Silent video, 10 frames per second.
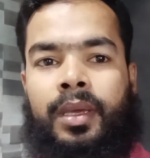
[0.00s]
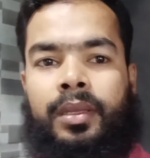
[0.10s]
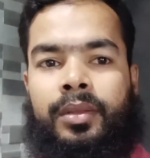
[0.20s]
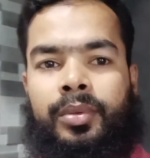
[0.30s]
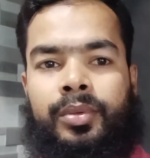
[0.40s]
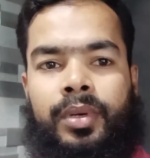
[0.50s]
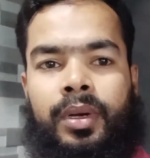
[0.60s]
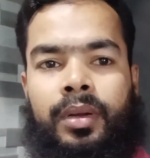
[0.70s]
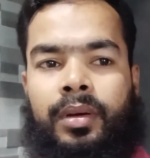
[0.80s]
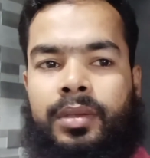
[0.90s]
তো বন্ধুরা
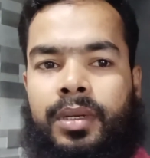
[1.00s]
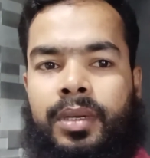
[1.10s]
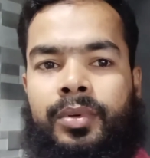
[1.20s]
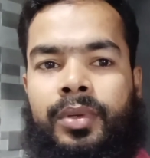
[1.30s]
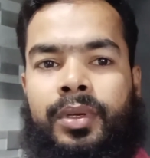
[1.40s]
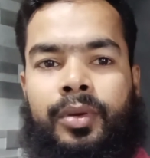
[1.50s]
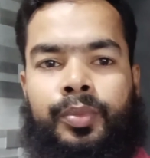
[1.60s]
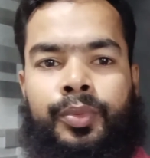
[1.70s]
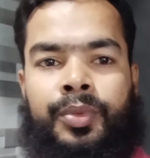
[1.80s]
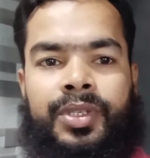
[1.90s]
কথা না বলে
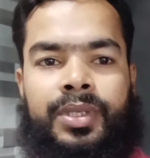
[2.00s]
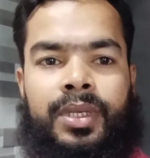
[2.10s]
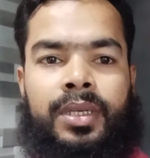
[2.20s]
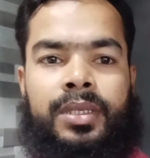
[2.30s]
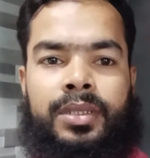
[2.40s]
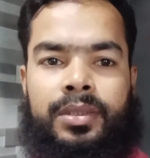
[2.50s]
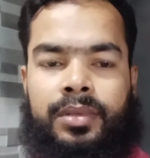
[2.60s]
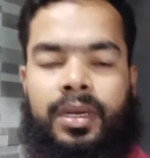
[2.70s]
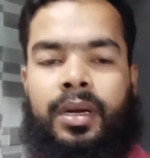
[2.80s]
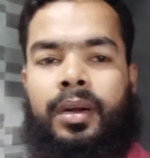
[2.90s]
অপবিশ্বাস
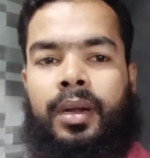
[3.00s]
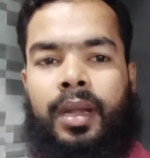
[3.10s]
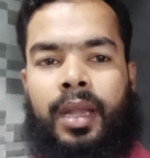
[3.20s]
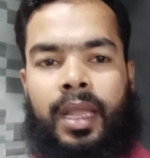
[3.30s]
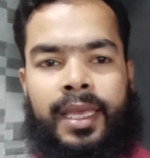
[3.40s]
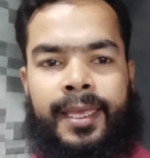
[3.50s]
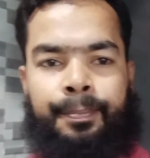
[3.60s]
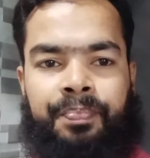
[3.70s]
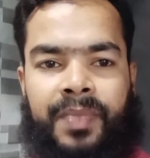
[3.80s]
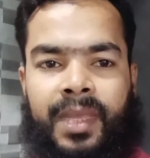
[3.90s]
তার লাইভ
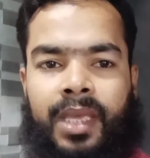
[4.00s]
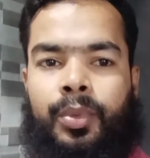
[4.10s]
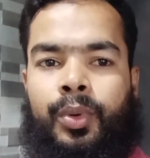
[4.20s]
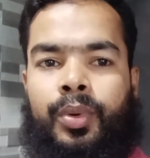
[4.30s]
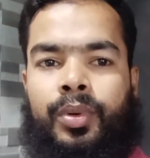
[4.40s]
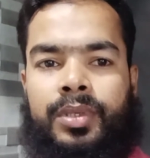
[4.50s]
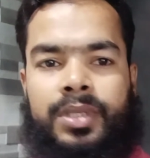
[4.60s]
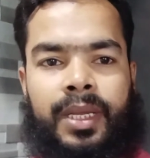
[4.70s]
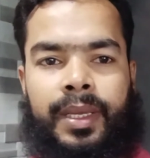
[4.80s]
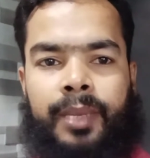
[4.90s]
এবং
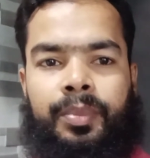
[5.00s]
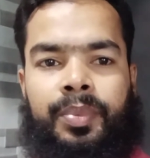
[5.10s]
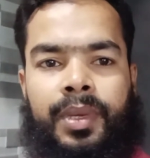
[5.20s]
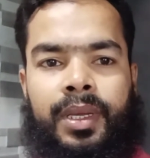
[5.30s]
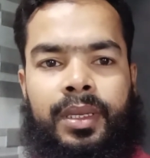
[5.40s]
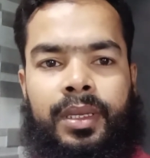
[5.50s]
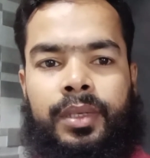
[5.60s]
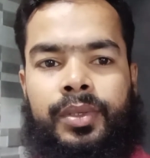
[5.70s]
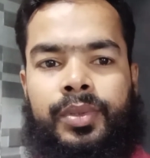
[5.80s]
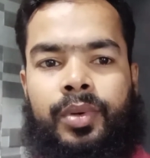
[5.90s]
সাকিবকে নিয়ে
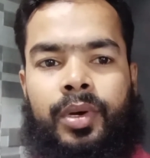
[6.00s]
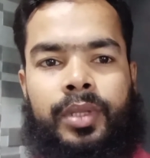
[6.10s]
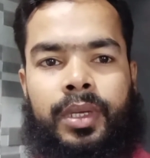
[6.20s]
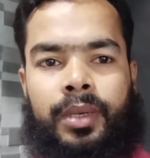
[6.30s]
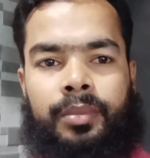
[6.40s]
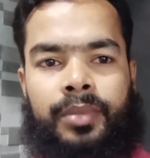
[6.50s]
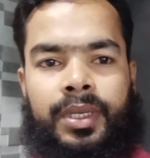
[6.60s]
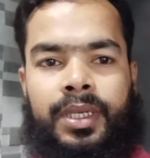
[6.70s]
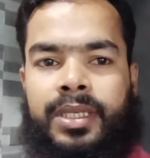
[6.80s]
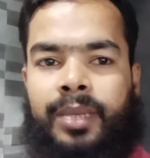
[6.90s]
কিছু কথা
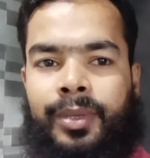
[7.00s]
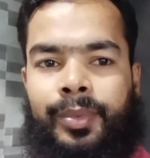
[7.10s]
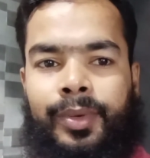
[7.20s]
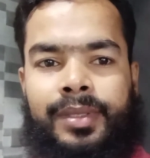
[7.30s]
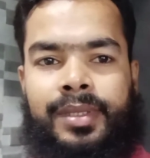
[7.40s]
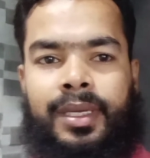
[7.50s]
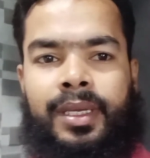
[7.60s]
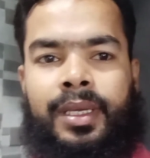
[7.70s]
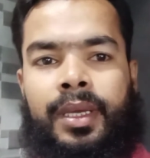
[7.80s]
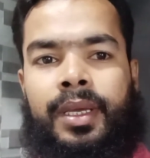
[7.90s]
মিডিয়ার সামনে বলেছে
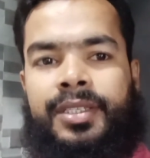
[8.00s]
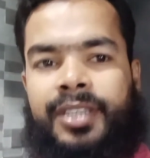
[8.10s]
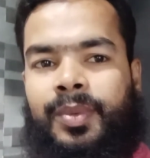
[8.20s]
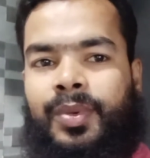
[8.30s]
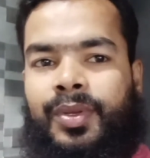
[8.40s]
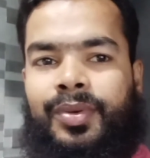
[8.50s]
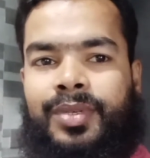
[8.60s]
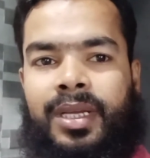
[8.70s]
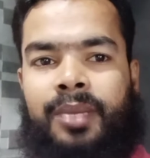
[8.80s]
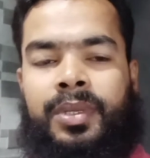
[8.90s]
সেই
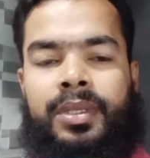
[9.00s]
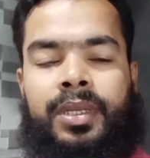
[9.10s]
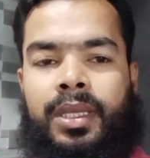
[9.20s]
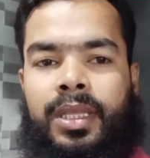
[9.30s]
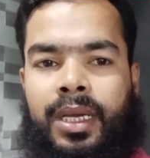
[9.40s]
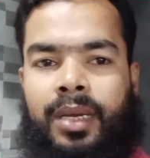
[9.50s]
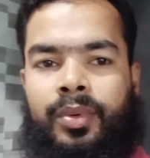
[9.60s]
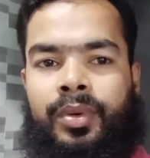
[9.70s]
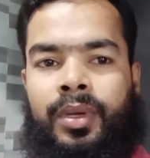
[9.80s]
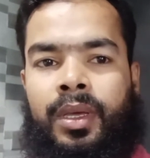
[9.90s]
ভিডিওটি আপনাদেরকে
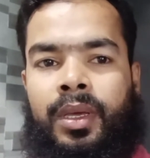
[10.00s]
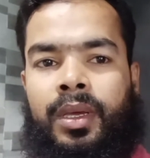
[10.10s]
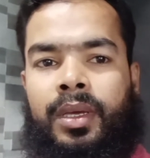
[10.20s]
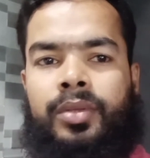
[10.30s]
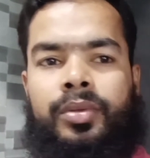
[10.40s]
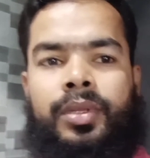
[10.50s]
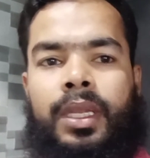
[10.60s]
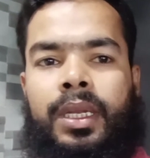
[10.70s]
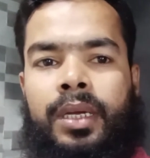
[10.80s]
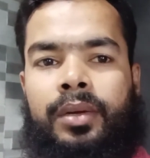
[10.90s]
দেখাবো তো
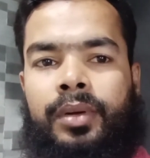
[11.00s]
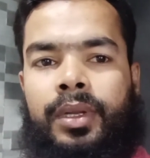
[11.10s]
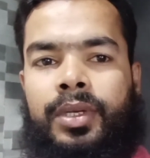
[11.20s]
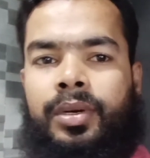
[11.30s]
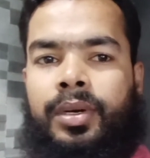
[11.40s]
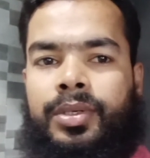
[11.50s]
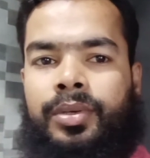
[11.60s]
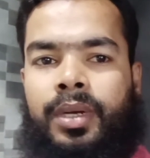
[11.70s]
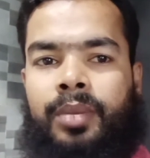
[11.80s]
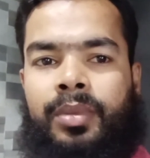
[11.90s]
দেরি না করে
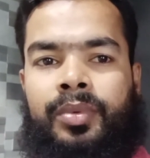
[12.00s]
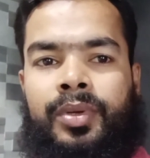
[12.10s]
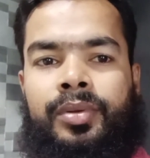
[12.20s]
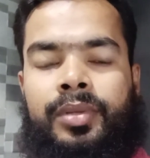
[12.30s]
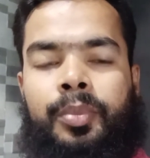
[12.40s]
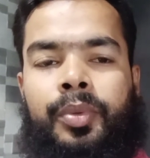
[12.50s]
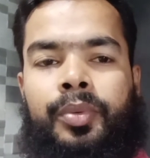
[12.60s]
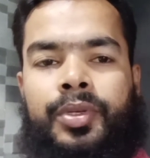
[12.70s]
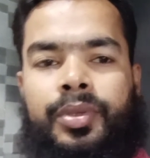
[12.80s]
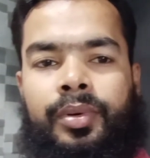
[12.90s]
সরাসরি আমরা ভিডিওতে
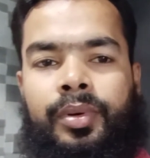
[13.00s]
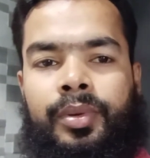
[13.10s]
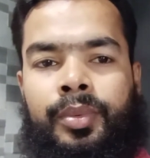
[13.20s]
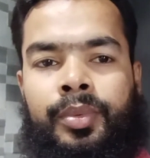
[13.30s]
প্রবেশ করব